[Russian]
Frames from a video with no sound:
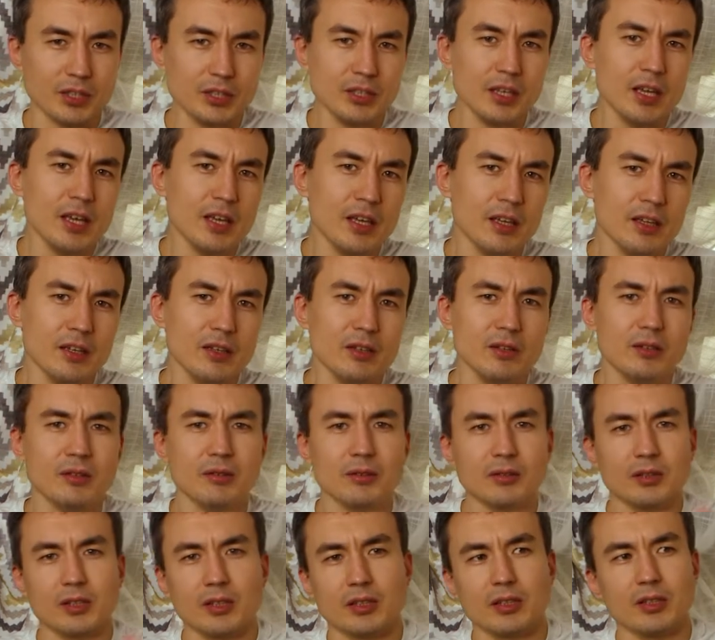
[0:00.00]

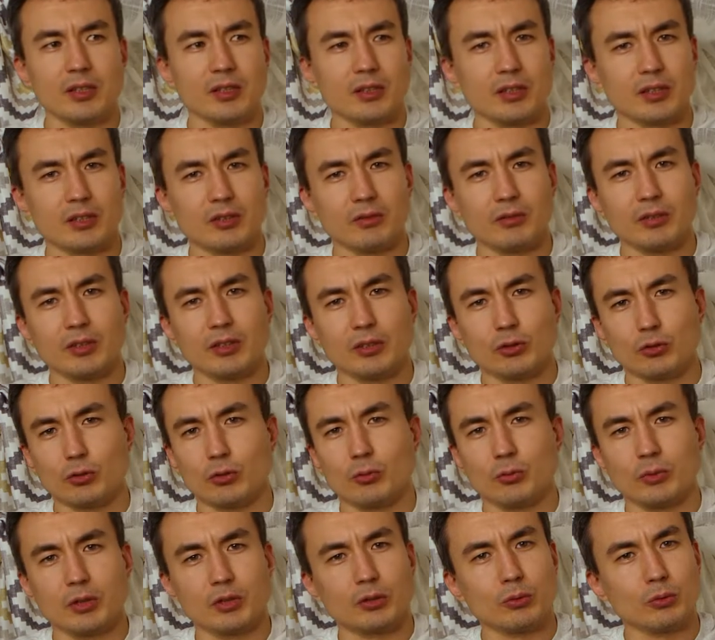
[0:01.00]
идеи, какие-то свои,
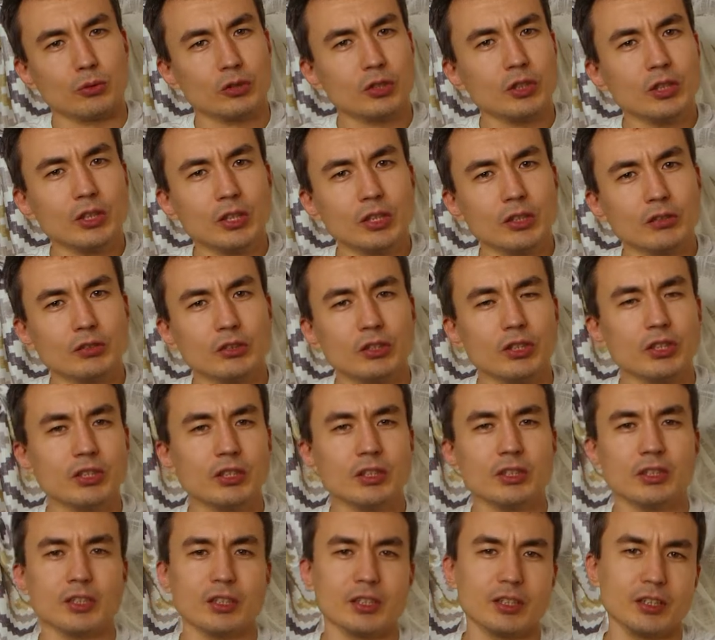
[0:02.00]
что у меня случилось в
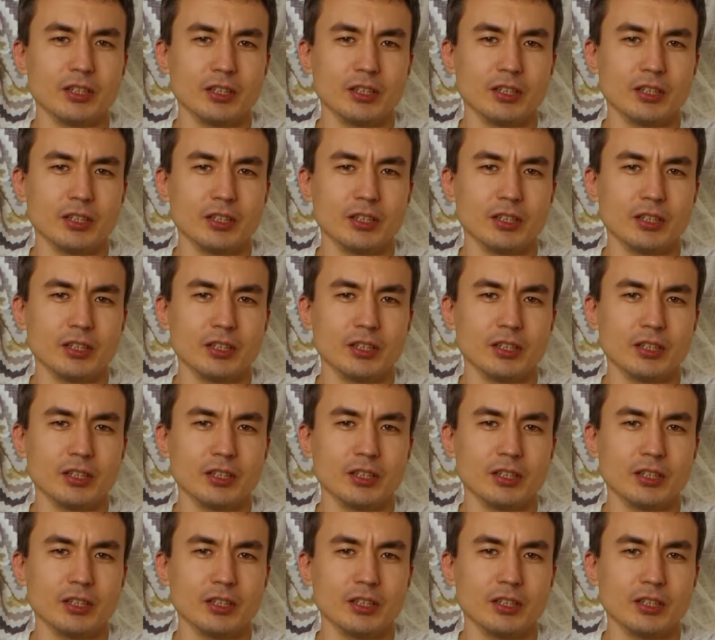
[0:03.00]
жизни,